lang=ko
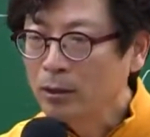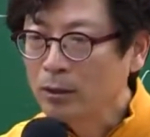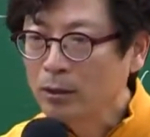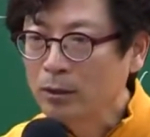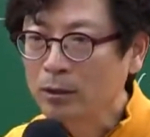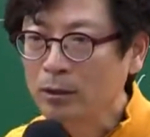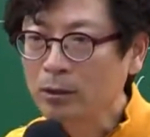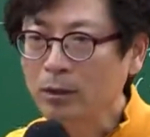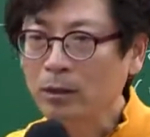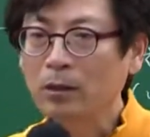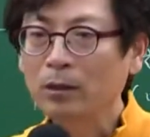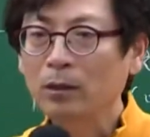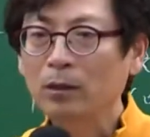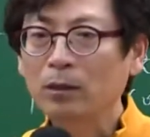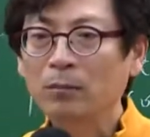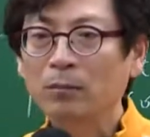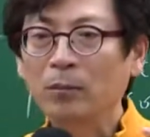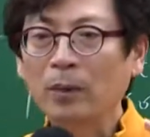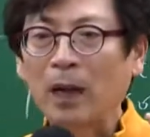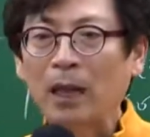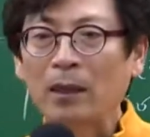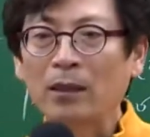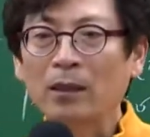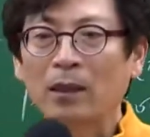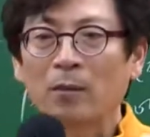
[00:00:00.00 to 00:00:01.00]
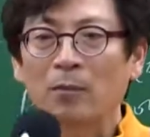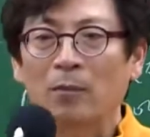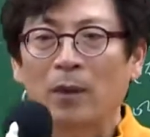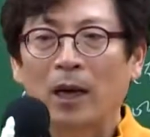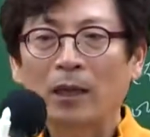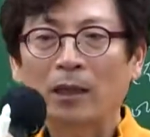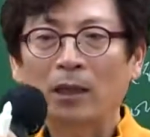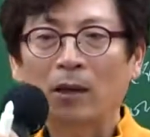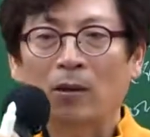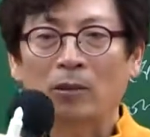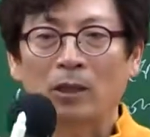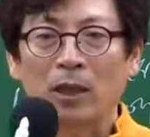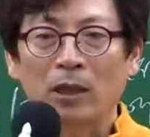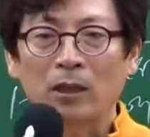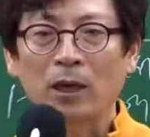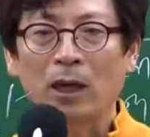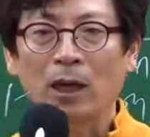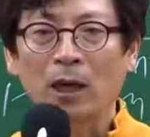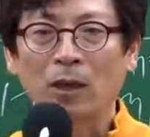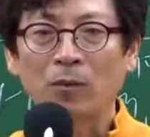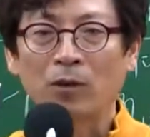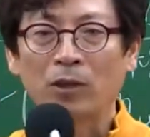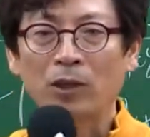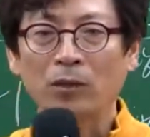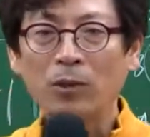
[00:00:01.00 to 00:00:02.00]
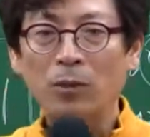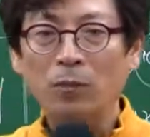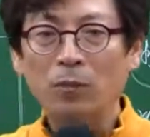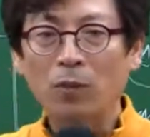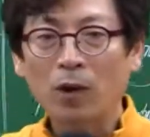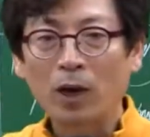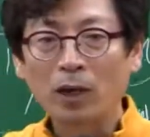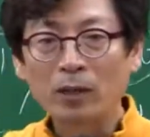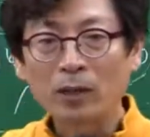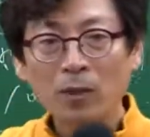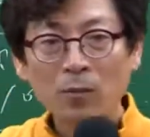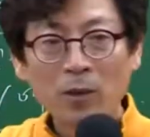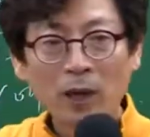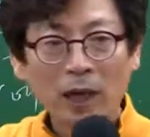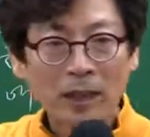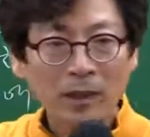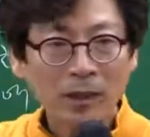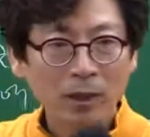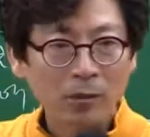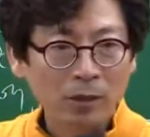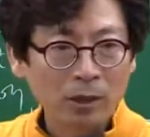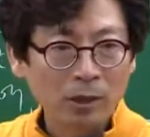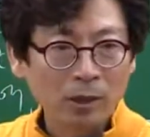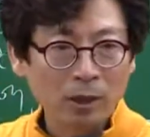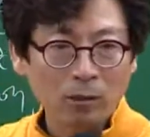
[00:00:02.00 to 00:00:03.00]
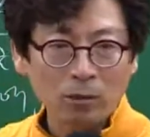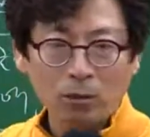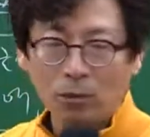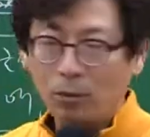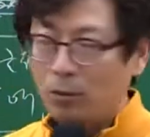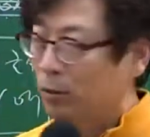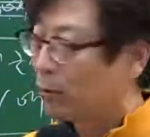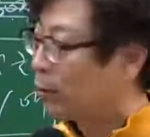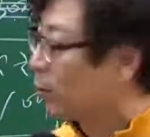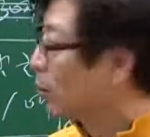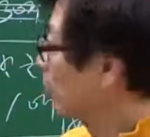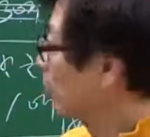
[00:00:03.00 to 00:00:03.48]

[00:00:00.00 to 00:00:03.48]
그거 반대말이라고 생각해버리면 뭐가 설명이 안 돼버린다고?